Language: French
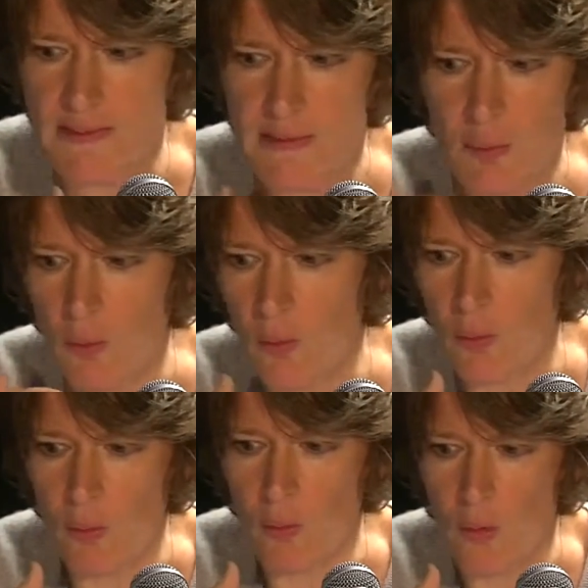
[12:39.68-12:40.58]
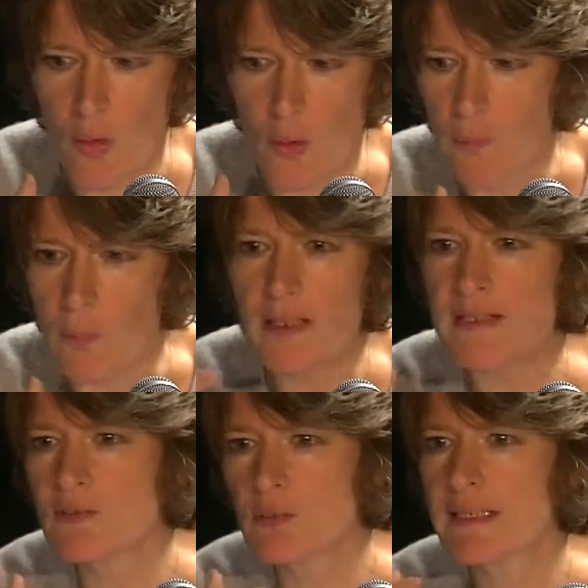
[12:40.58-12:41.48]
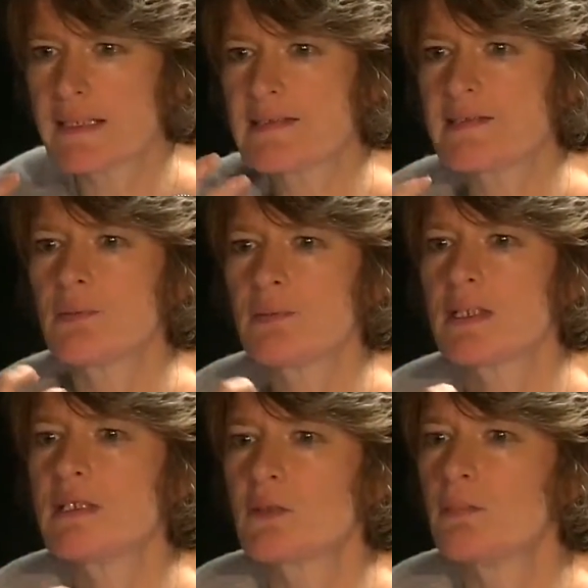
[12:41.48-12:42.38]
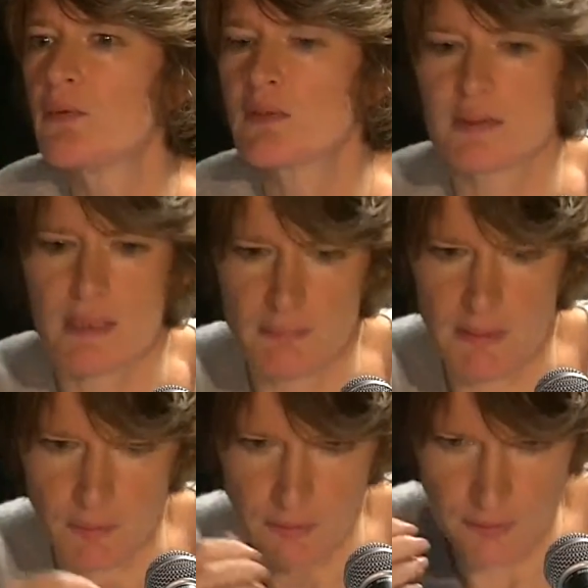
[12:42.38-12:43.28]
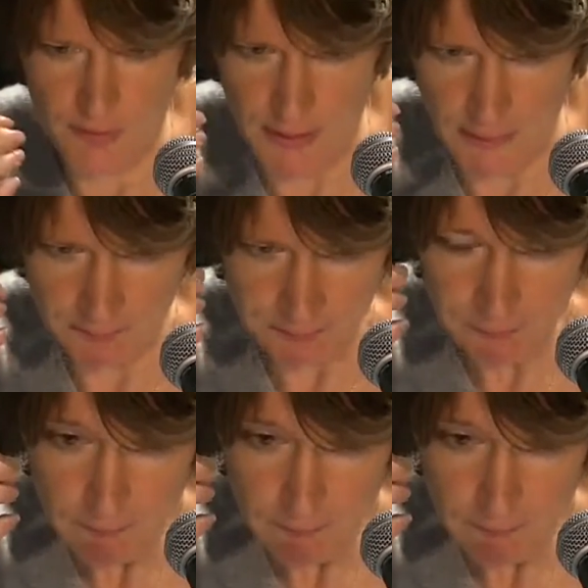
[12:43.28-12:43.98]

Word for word: si on, on, peut résoudre des questions qu'ils se posent en termes déontologiques.